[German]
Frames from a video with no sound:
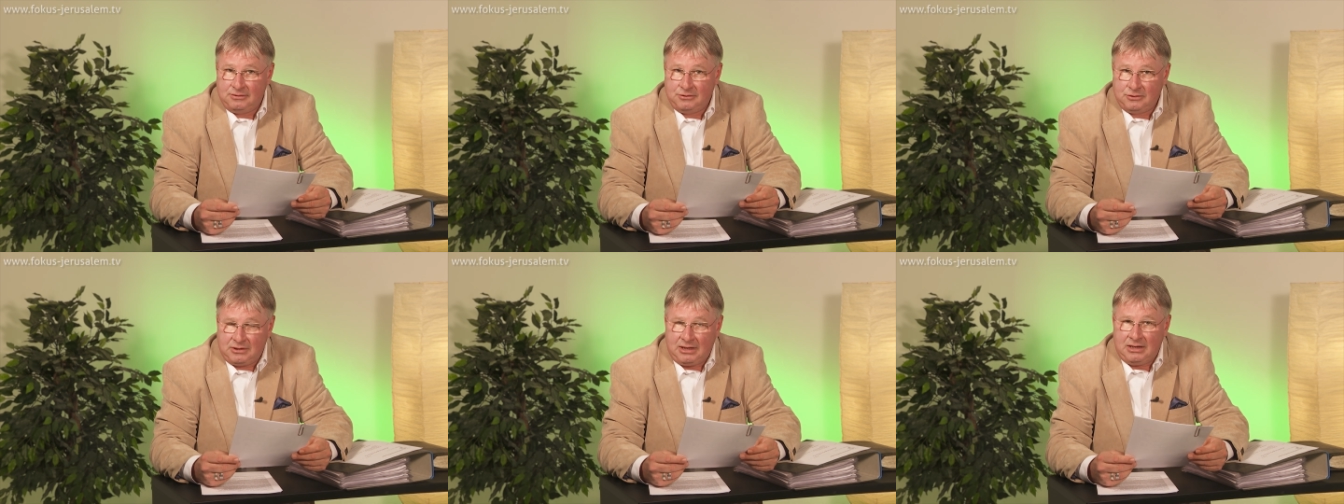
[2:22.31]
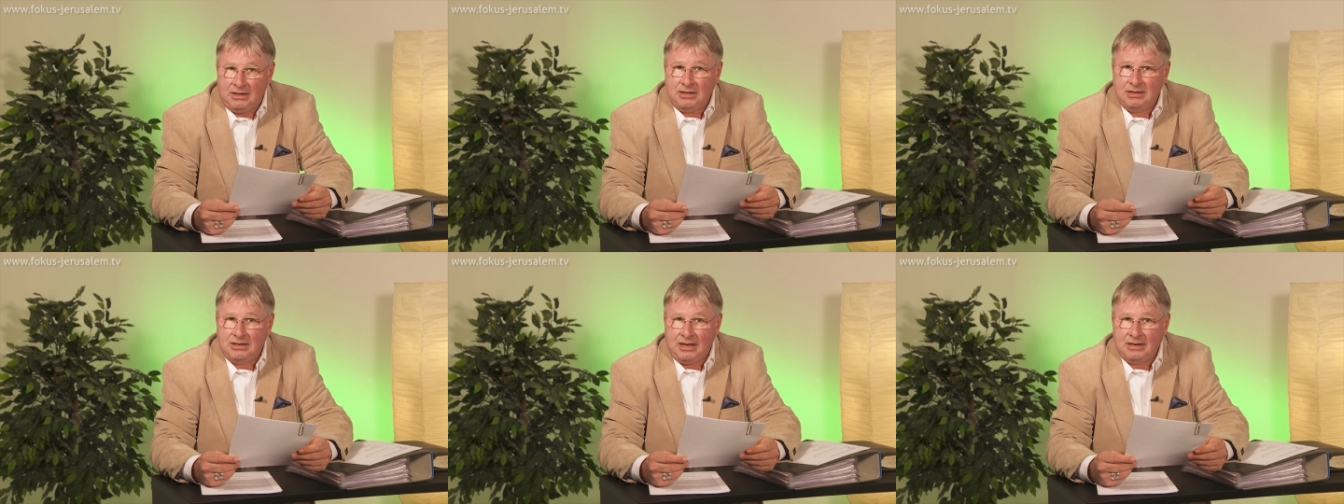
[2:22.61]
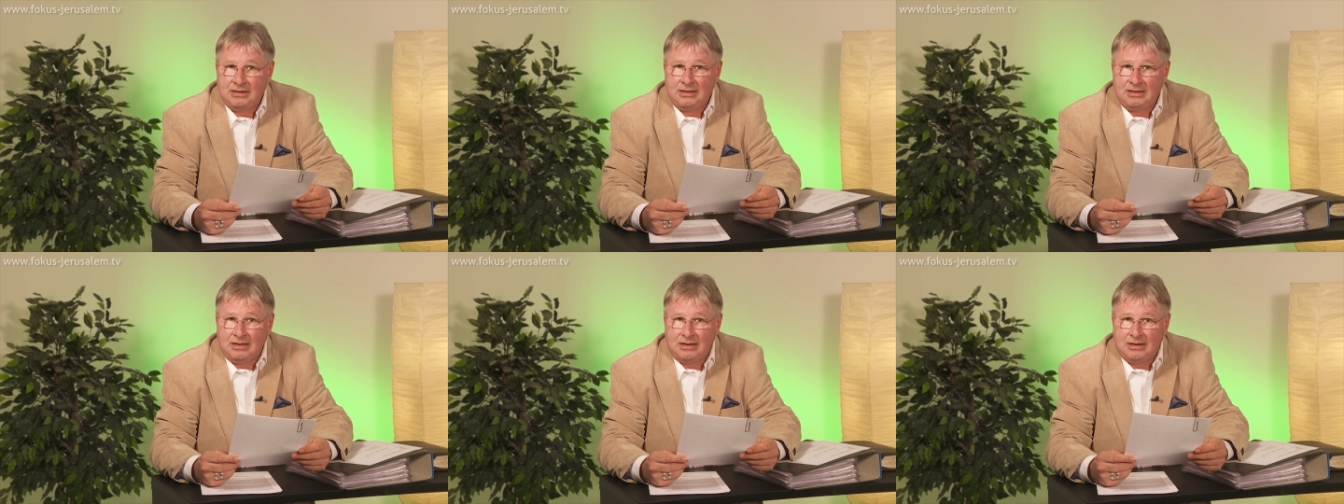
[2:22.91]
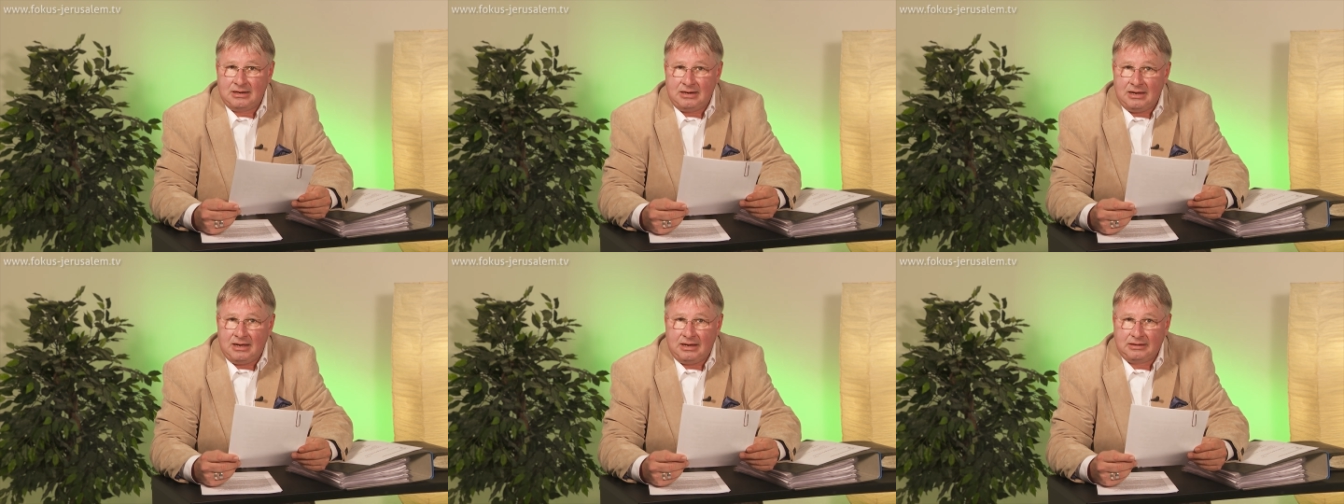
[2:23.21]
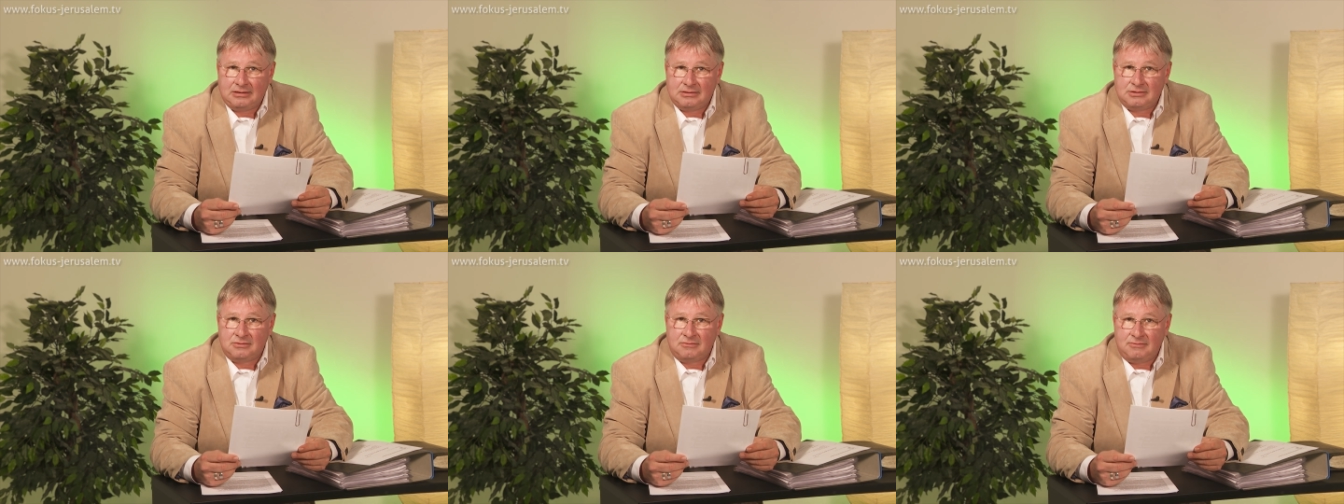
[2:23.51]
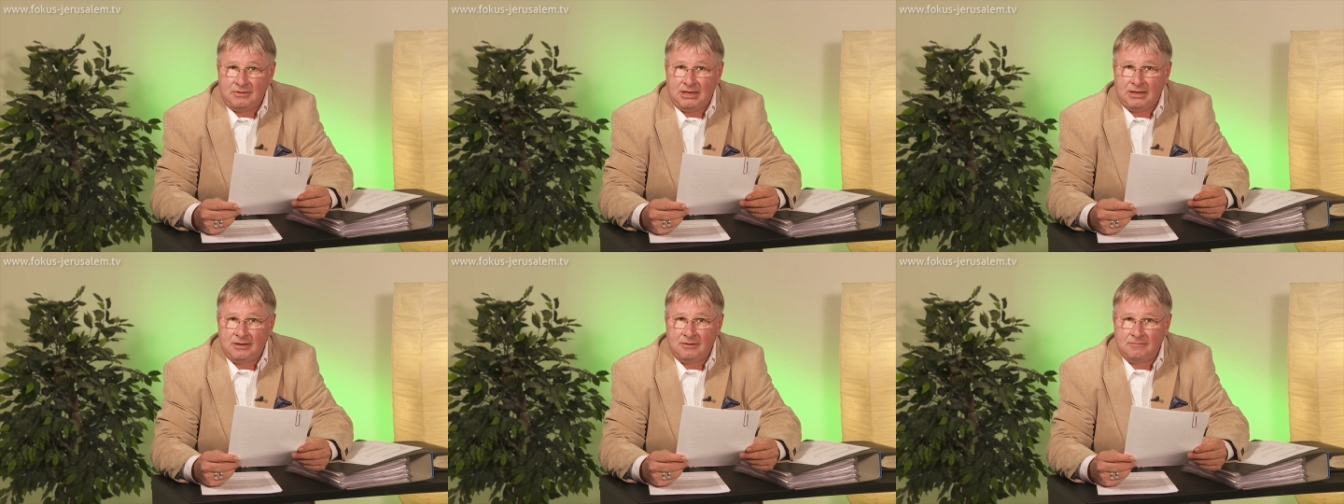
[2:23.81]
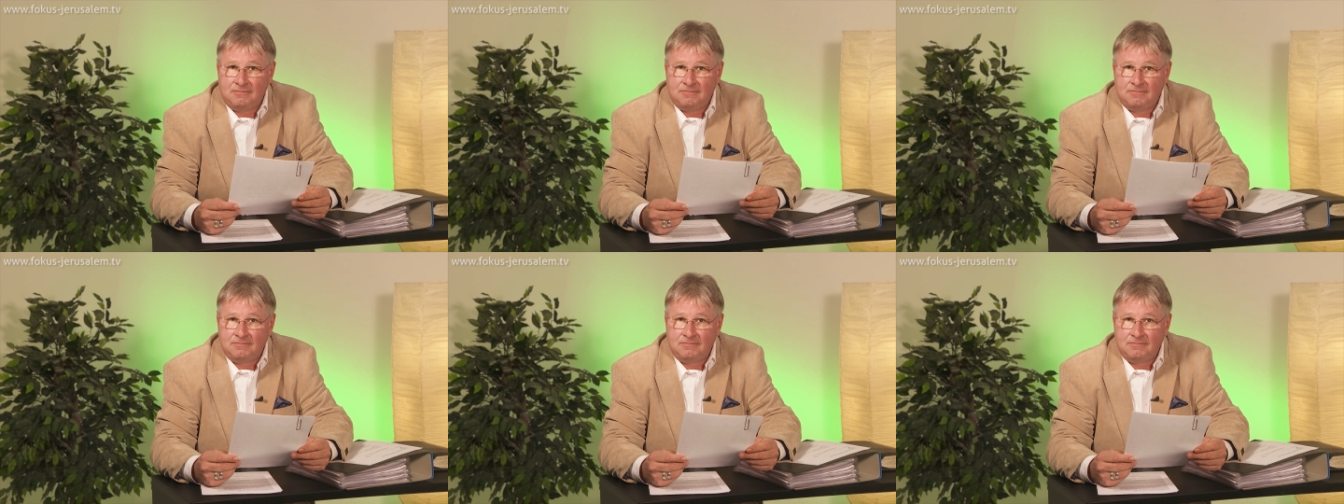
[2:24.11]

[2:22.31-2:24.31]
ständig angeklagt zu werden.